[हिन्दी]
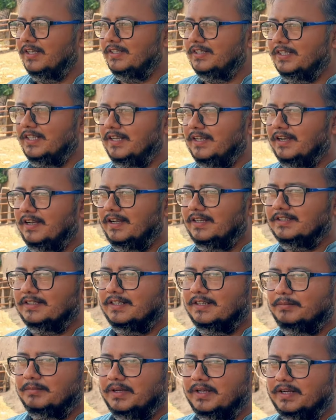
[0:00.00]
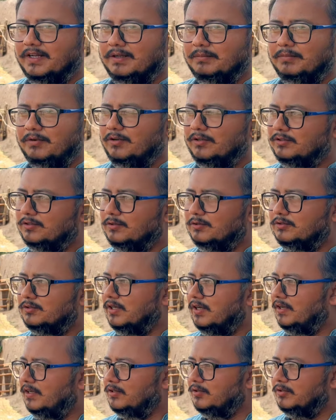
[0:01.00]
सर ये आज हमारा बहुत
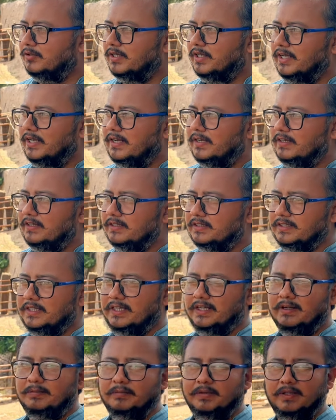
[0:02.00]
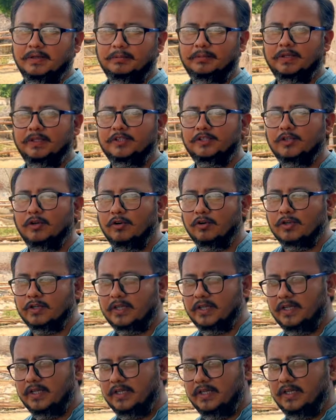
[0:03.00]
नुकसान हो गया ये हमने अपने शौक
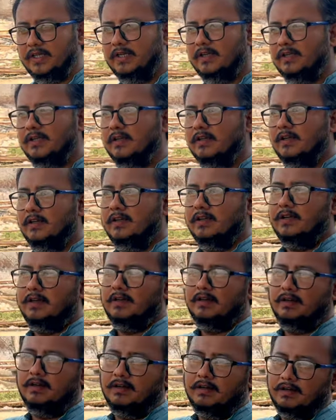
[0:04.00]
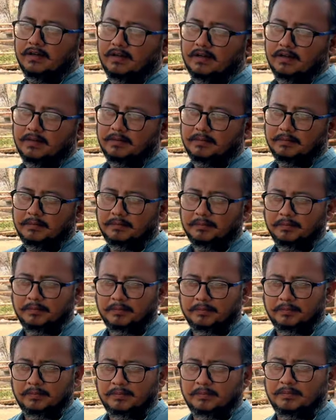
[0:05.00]
के लिए
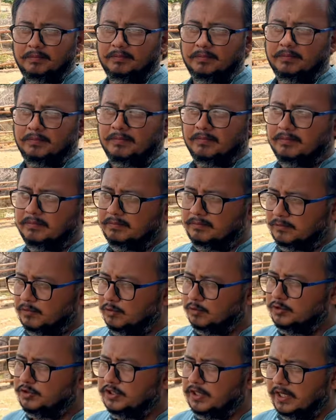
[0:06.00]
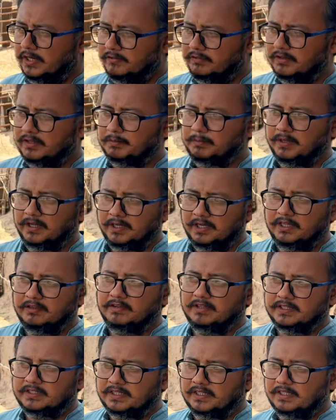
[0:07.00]
कुछ जानवर पाले
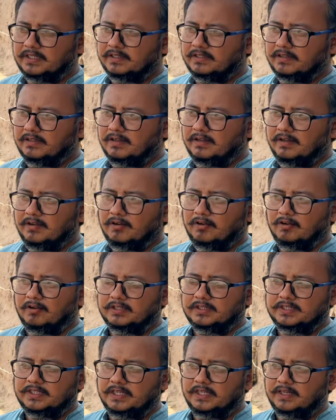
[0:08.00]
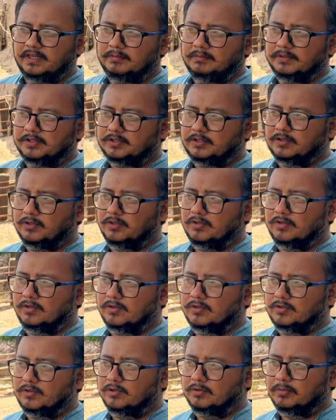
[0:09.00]
हुए थे और ये हम इसको
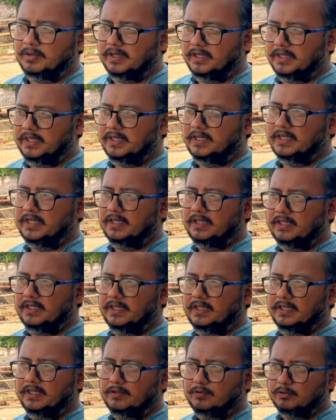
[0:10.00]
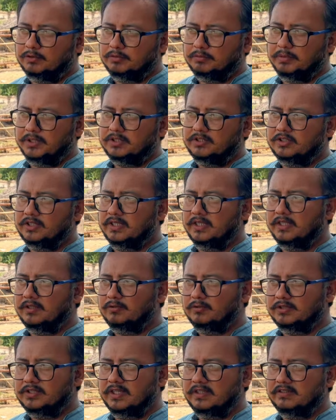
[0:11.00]
कुर्बानी के लिए कुछ बच्चे
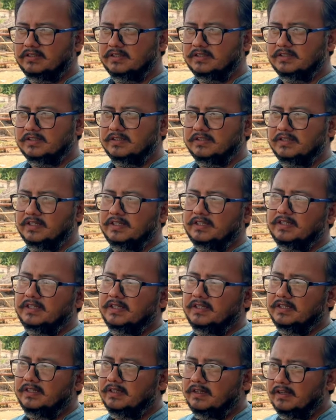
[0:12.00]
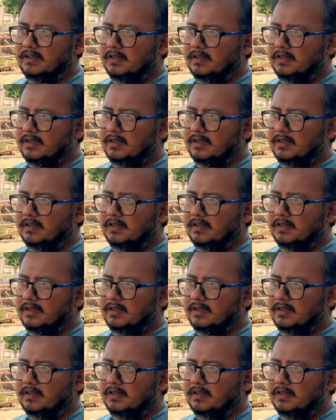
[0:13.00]
कुछ ऐसी चीज़ें थी